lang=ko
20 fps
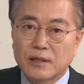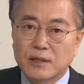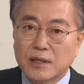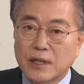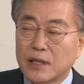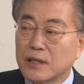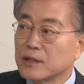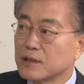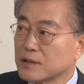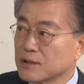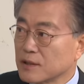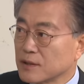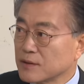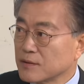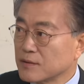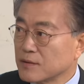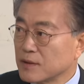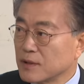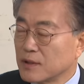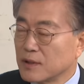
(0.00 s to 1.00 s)

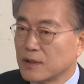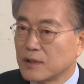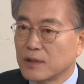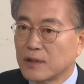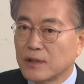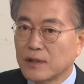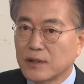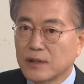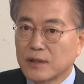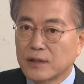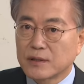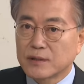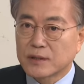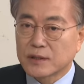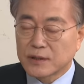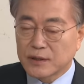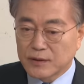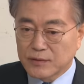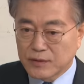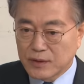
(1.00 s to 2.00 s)
개헌은
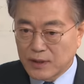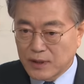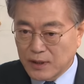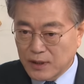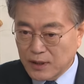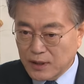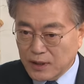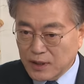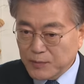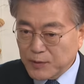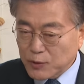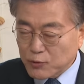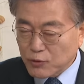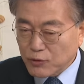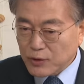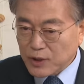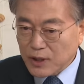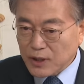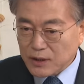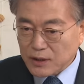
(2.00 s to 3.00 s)
저는 이미
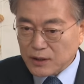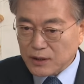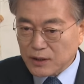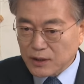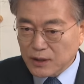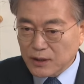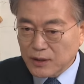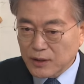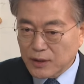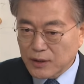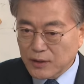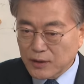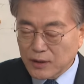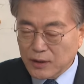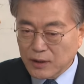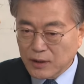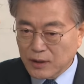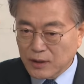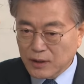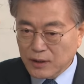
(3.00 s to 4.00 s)
국회에서
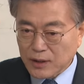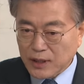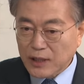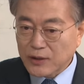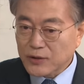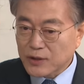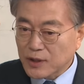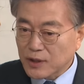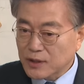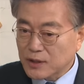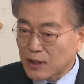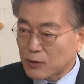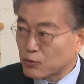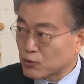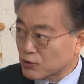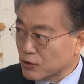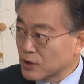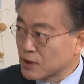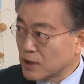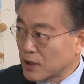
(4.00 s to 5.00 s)
개헌특위가
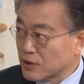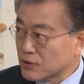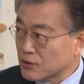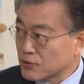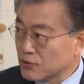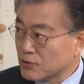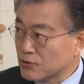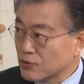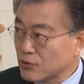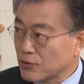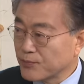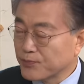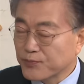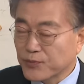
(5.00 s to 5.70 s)
구성이 됐거든요.